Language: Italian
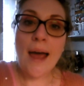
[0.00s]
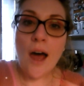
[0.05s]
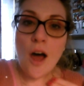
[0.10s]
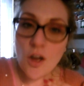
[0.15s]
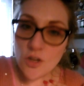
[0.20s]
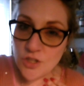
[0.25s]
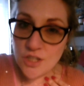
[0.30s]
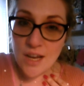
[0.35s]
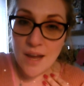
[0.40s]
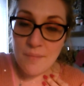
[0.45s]

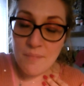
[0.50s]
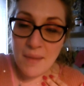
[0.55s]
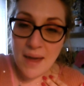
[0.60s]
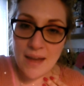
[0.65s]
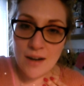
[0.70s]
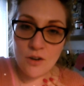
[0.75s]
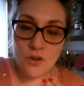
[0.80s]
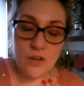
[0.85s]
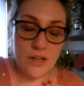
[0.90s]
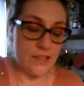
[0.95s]
Oggi è
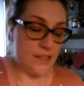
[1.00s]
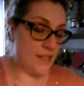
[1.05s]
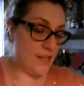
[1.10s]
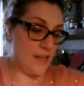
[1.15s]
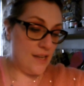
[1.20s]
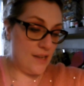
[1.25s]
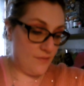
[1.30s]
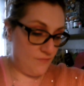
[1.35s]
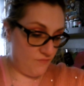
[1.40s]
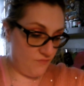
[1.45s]

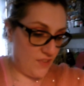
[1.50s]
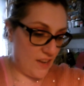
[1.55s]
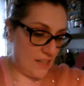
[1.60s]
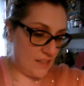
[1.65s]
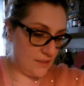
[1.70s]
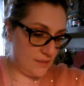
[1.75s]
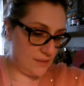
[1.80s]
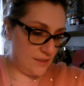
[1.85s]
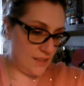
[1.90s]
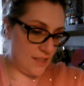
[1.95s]
mercoledì
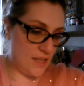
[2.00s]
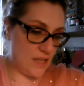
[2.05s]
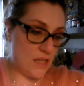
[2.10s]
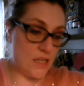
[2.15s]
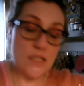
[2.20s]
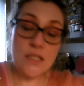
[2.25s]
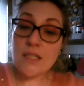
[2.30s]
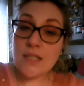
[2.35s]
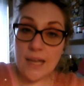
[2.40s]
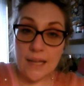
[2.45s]

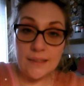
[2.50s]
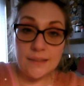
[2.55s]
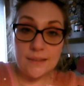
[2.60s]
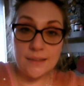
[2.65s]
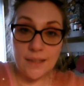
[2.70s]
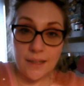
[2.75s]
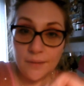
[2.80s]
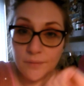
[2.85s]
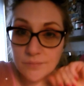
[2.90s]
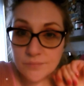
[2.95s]

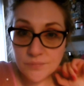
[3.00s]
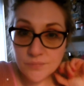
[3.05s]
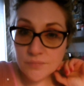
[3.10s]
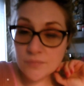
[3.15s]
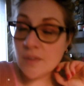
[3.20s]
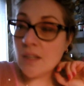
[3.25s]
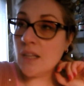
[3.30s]
27